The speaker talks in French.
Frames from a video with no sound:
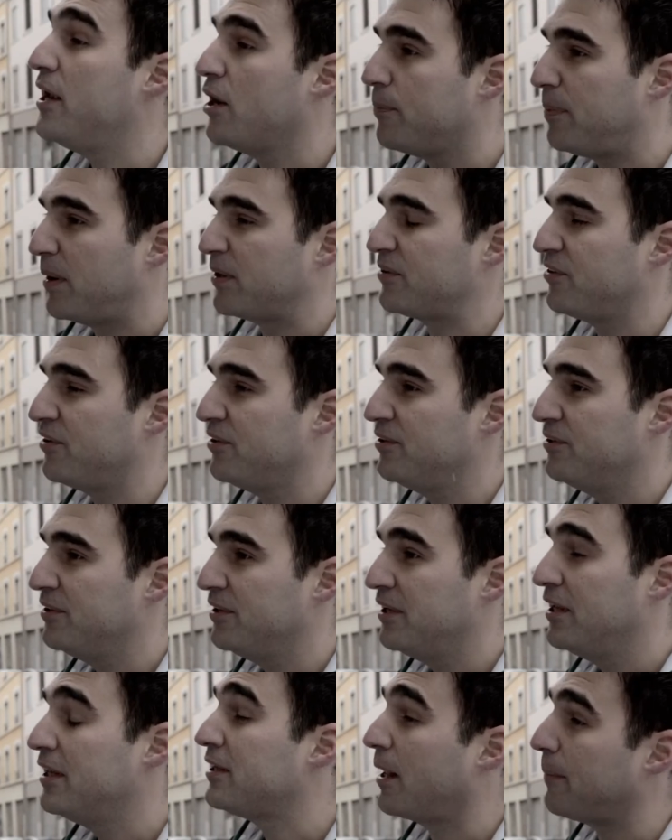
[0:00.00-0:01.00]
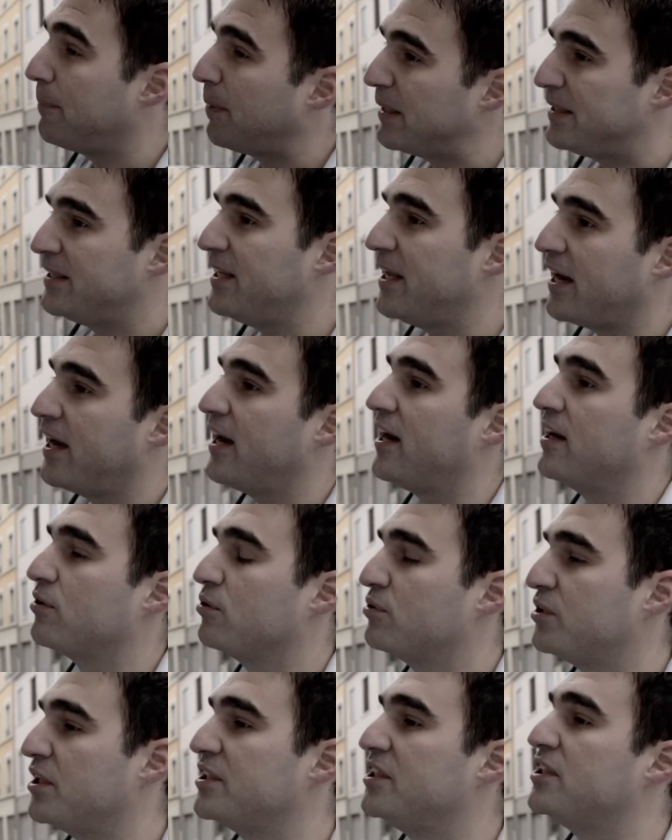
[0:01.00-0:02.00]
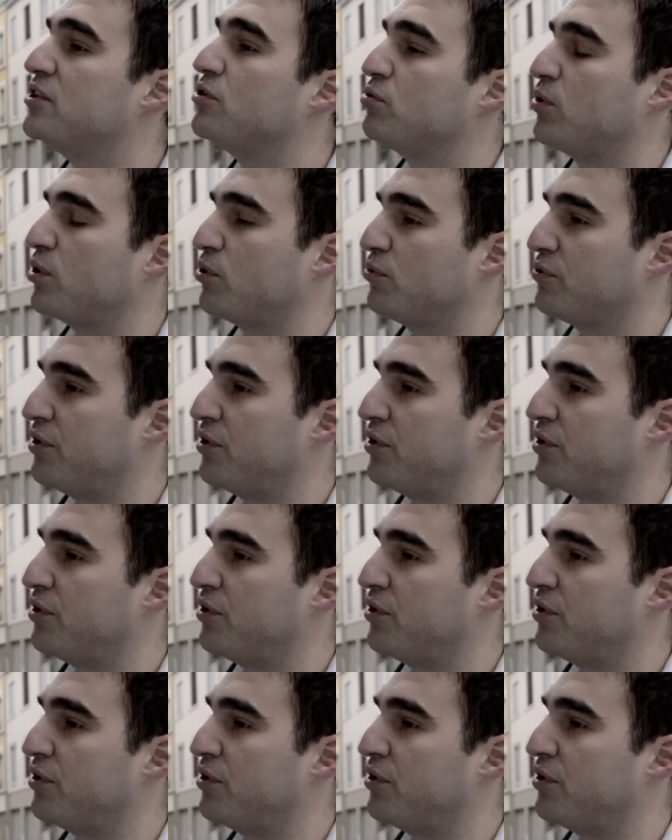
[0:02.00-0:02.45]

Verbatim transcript: en passant, t'as pas intérêt à raconter à qui que ce soit qu'on